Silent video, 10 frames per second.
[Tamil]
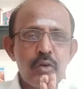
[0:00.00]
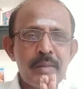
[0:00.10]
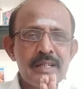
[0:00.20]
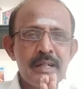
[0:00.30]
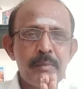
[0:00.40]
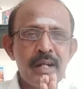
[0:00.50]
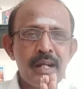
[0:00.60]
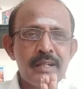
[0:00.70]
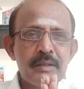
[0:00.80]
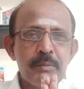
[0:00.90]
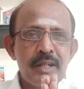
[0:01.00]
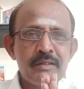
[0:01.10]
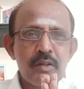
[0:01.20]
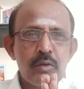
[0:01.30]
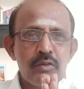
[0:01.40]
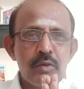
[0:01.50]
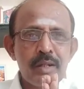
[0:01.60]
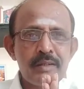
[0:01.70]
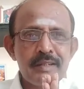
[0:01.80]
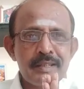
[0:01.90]
சோமேஷ மங்களாயச புதேச குரு
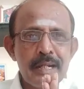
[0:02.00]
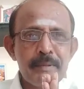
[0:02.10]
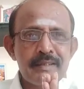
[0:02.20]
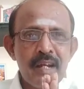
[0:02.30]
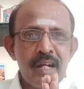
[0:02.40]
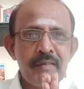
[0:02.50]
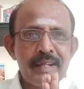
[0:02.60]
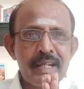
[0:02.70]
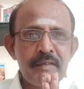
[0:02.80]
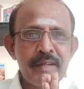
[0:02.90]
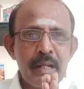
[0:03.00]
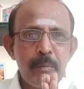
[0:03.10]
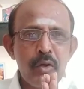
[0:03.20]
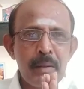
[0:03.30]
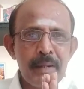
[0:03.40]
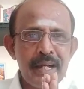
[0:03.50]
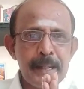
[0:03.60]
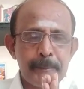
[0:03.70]
சுக்கரசிய சனிப்பச்ச ராக கேதுவே நமோ நமக